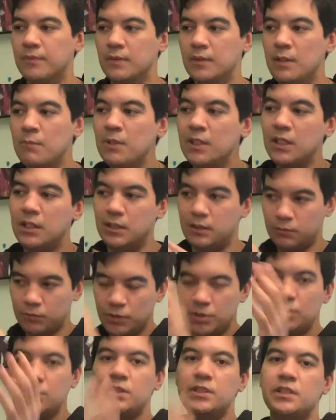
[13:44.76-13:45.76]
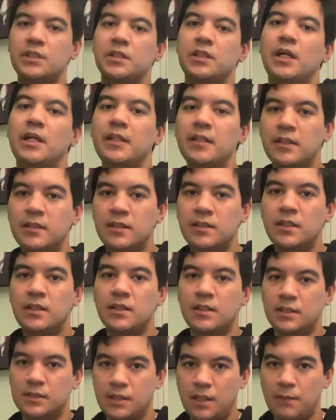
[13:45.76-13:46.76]
で、まだ宇宙一になりたてだ
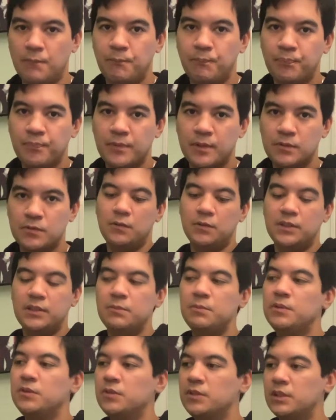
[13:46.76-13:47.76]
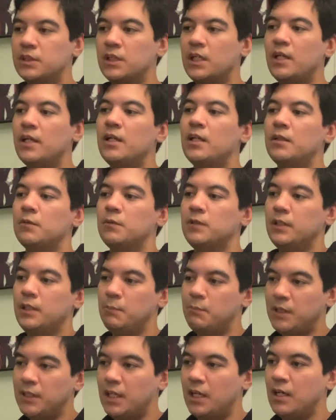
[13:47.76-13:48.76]
からさ、あの自分の力に
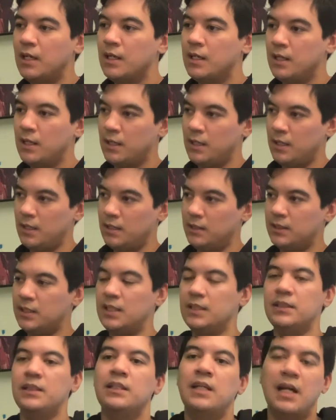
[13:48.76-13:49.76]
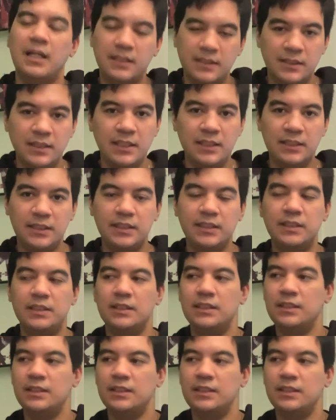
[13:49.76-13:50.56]
まだ覚醒し